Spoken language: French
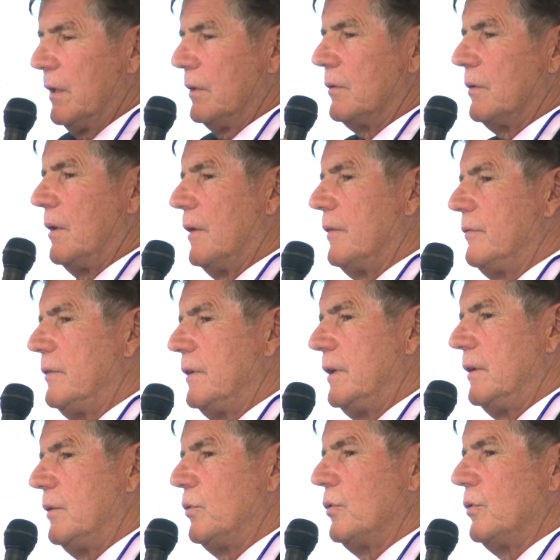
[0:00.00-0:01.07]
de la
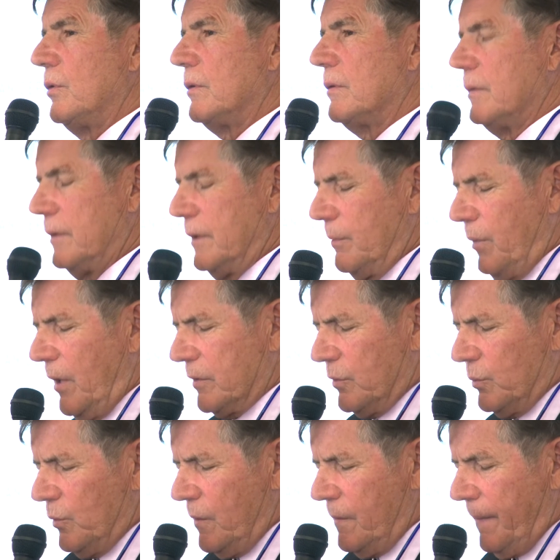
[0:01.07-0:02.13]
vie de notre
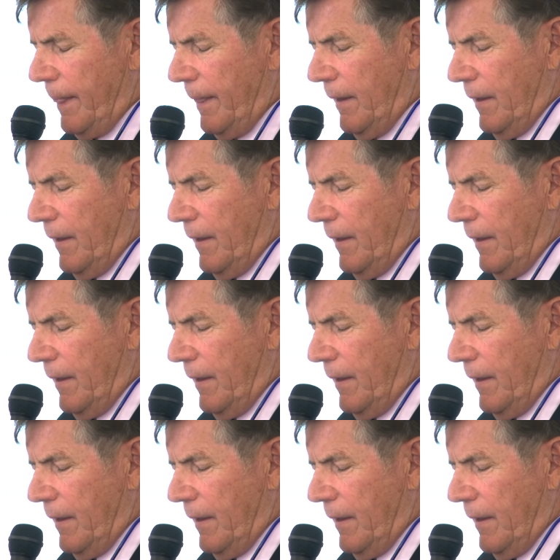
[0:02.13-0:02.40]
département.